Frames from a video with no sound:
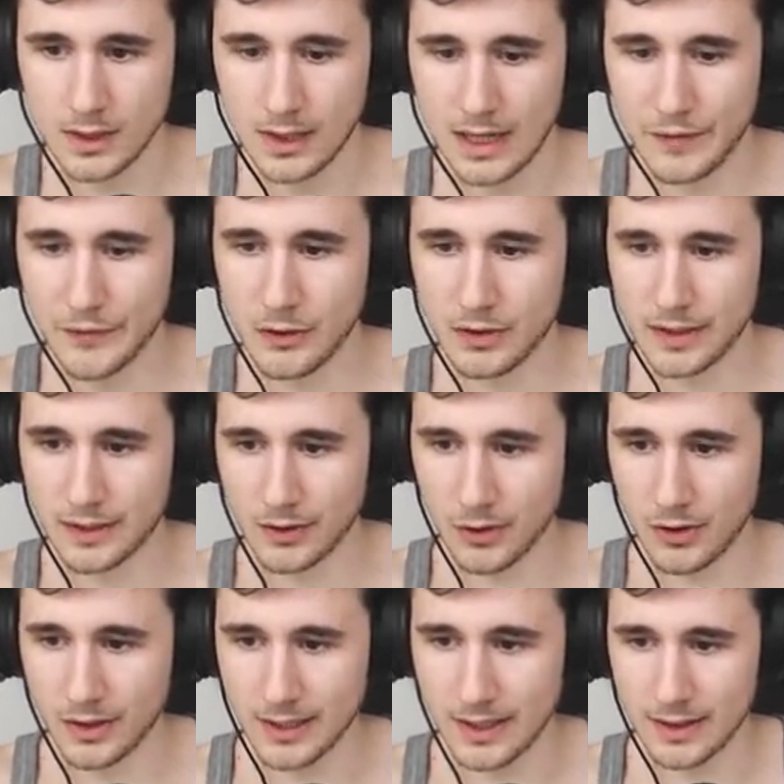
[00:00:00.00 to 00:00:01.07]
A fine di
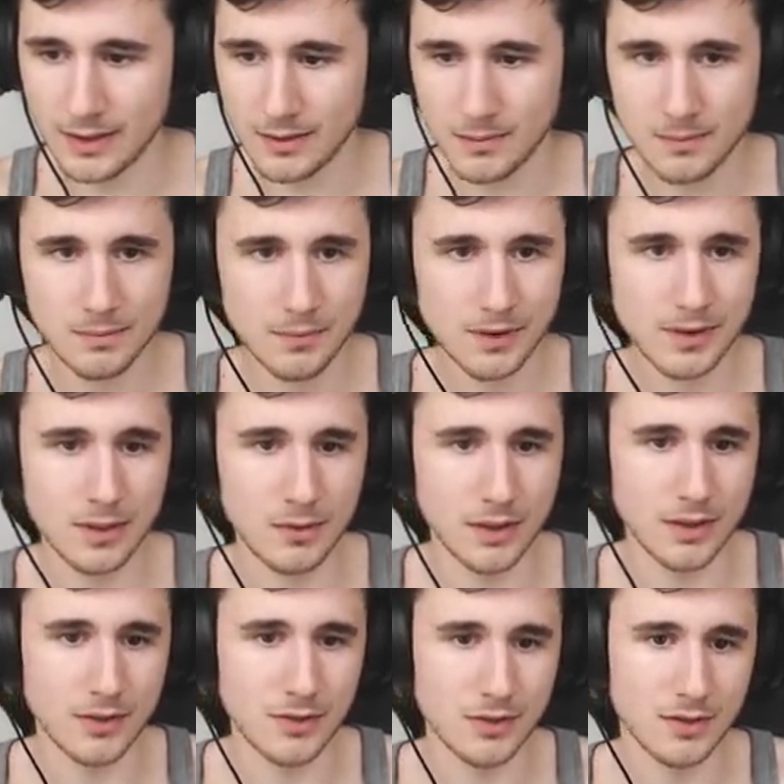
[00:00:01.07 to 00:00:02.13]
Troia. Questo Prendi
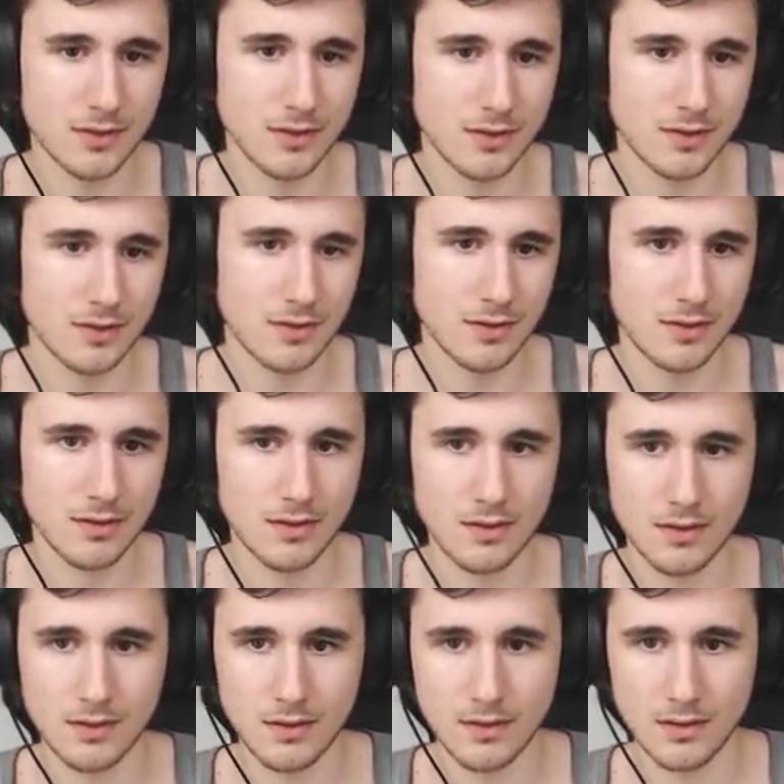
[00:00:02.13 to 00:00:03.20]
questo. Smite, ecco
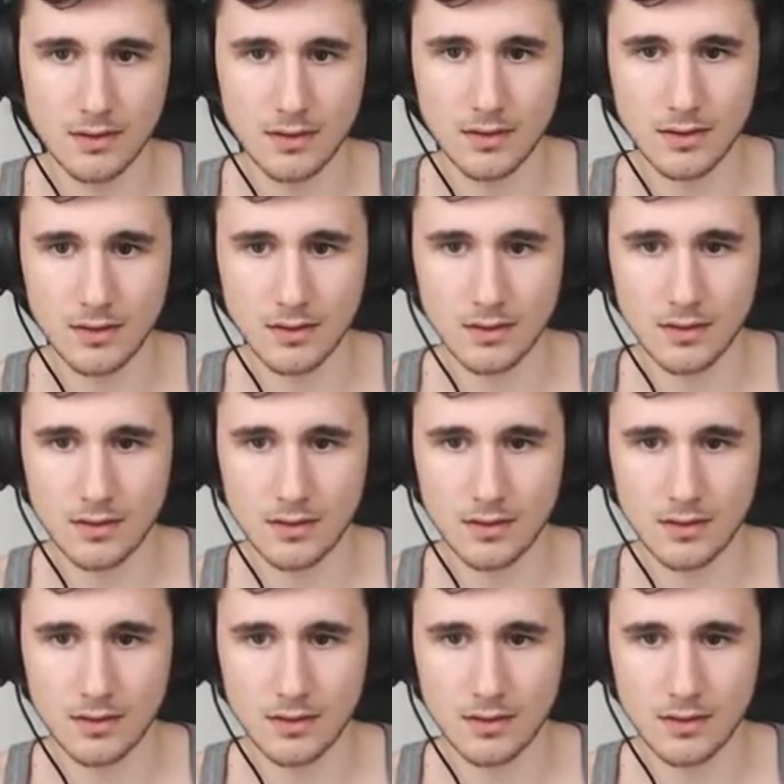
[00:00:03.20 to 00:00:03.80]
perché.